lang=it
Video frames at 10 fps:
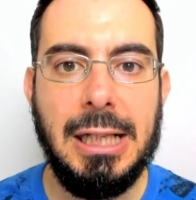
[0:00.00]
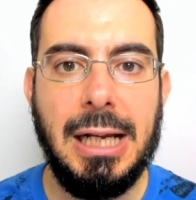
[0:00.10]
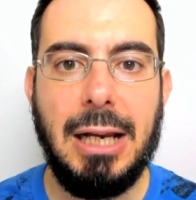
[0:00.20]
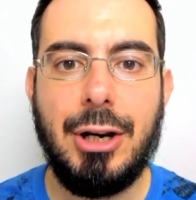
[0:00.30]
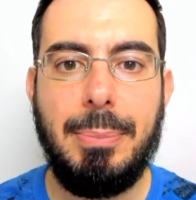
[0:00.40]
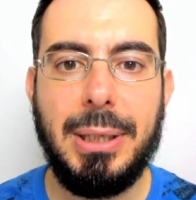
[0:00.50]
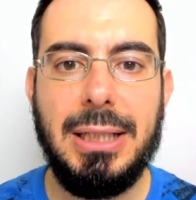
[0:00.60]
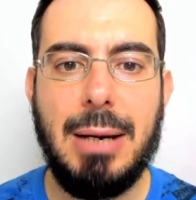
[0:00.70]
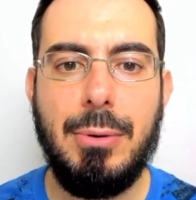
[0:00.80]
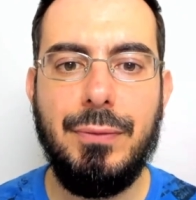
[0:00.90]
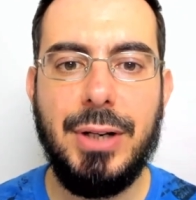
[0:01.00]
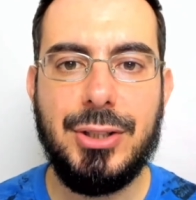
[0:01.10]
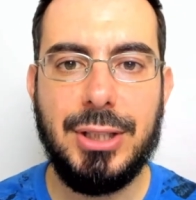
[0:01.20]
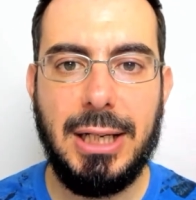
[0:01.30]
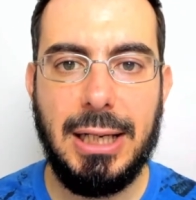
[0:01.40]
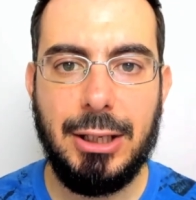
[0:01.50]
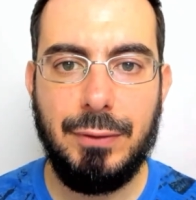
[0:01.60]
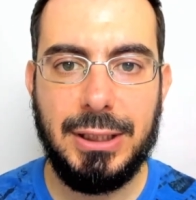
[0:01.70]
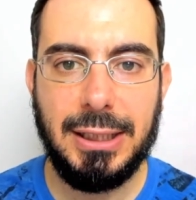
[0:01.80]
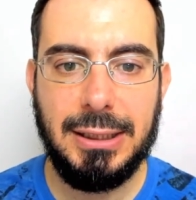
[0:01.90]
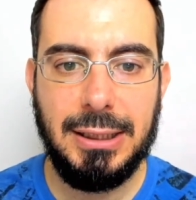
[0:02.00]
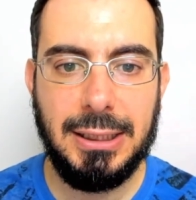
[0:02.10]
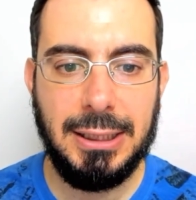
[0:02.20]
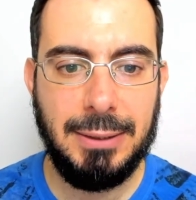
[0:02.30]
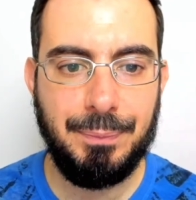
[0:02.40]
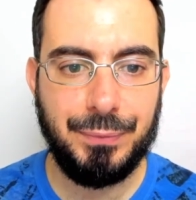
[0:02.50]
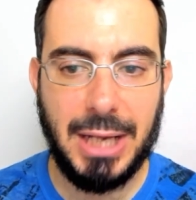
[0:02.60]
Allora, parliamo invece delle novità di